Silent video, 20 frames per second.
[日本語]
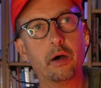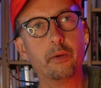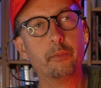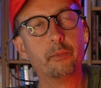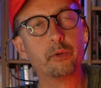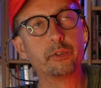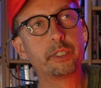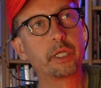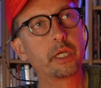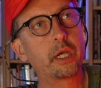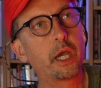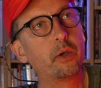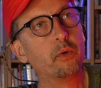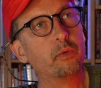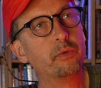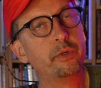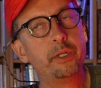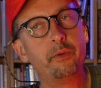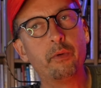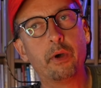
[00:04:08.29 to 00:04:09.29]
もう世界
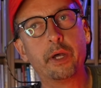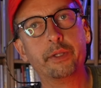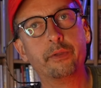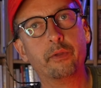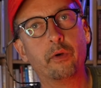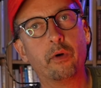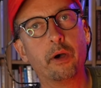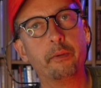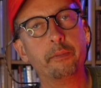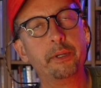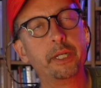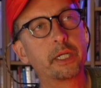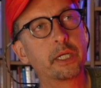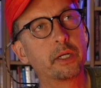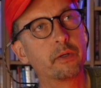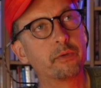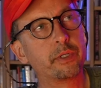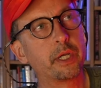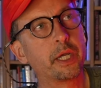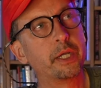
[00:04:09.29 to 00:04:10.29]
オンリーワンのアメリカ
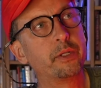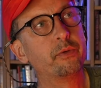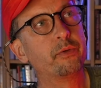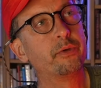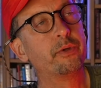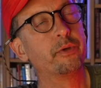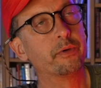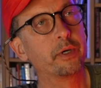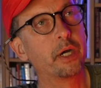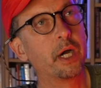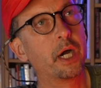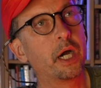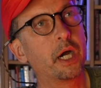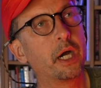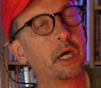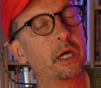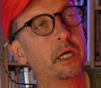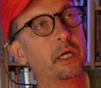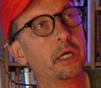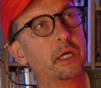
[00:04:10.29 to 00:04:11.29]
の大統領が
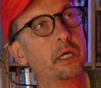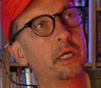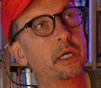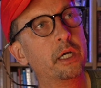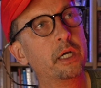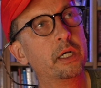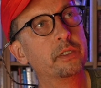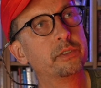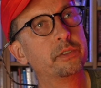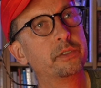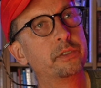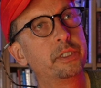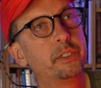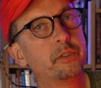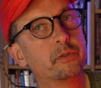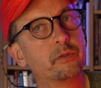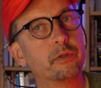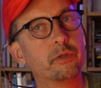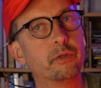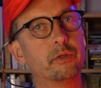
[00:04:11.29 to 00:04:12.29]
次
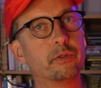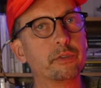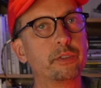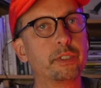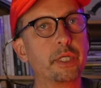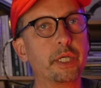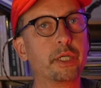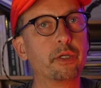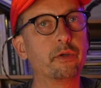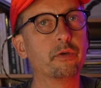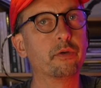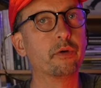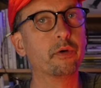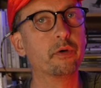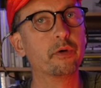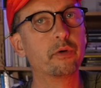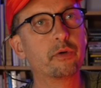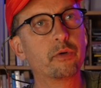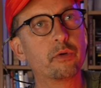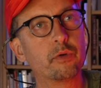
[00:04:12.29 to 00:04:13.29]
の選挙
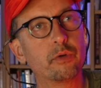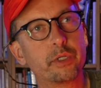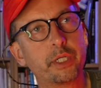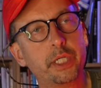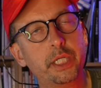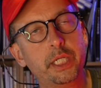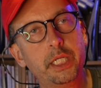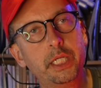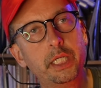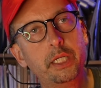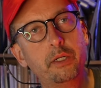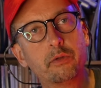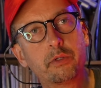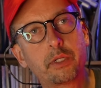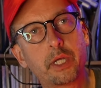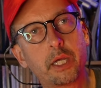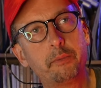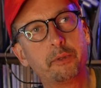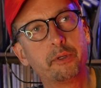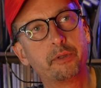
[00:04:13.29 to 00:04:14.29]
このギリギリの
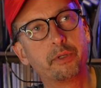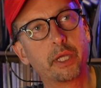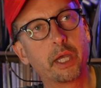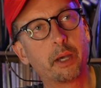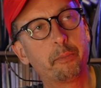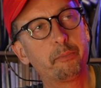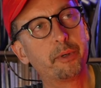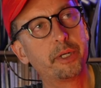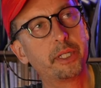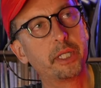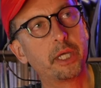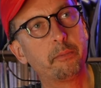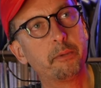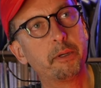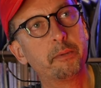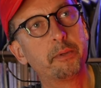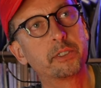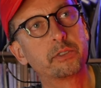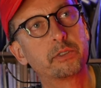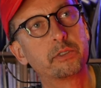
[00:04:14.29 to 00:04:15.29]
タイミングでやっぱりや
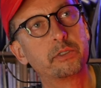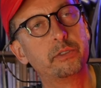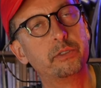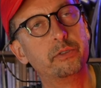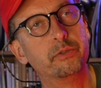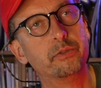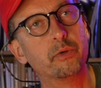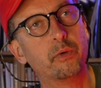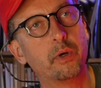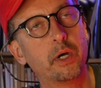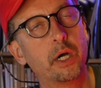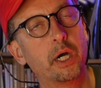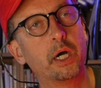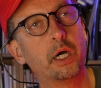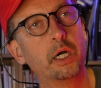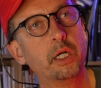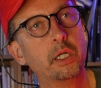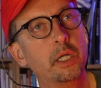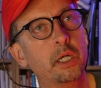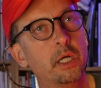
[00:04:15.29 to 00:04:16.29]
めますっていうのは
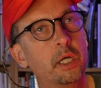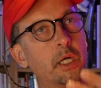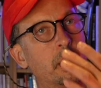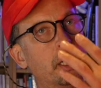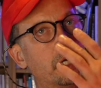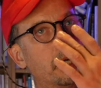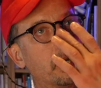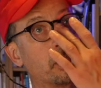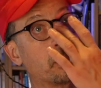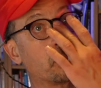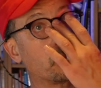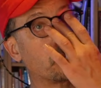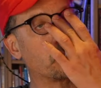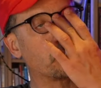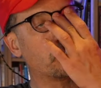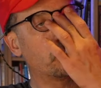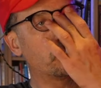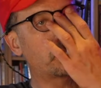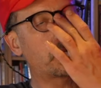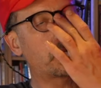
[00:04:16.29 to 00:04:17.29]
この